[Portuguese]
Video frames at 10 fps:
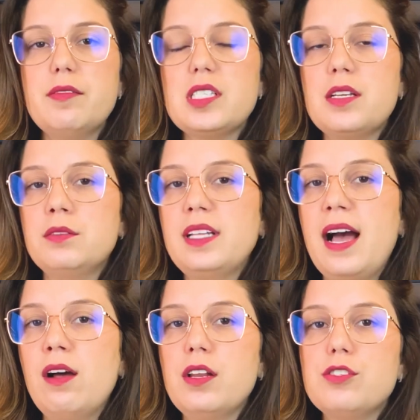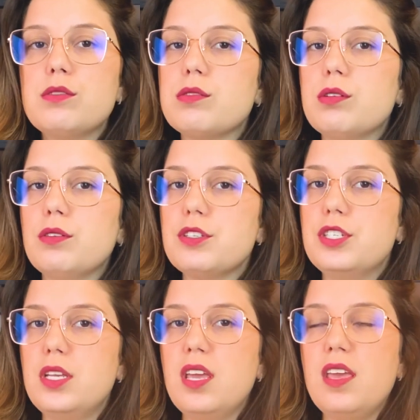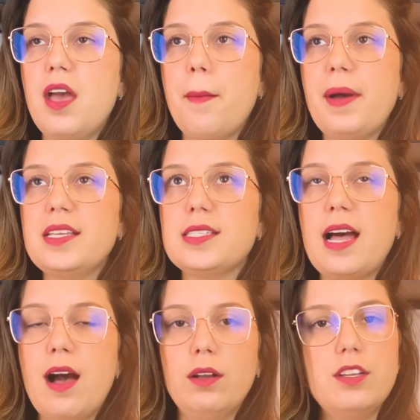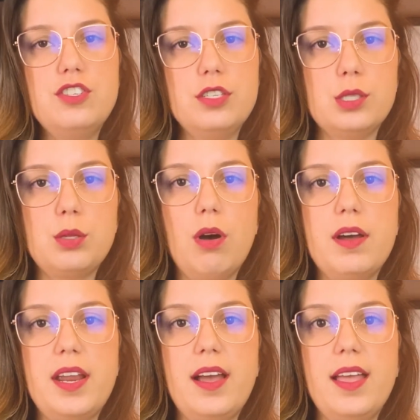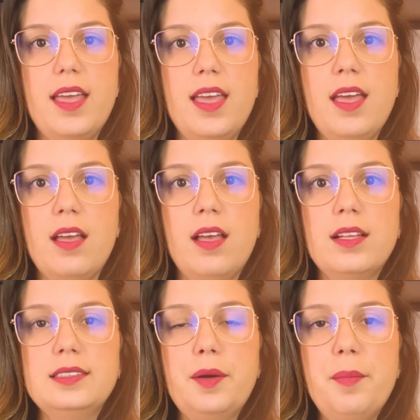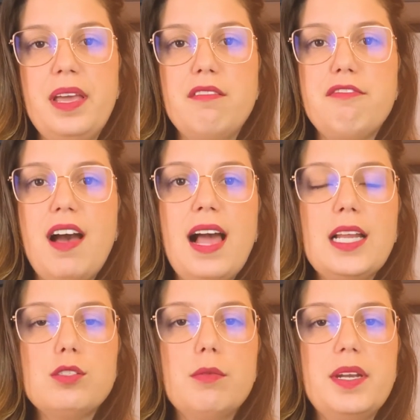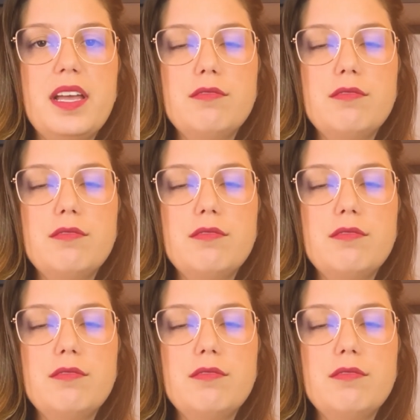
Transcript: Se você não dá aula de sociologia, mas dá aula de história e também fala sobre a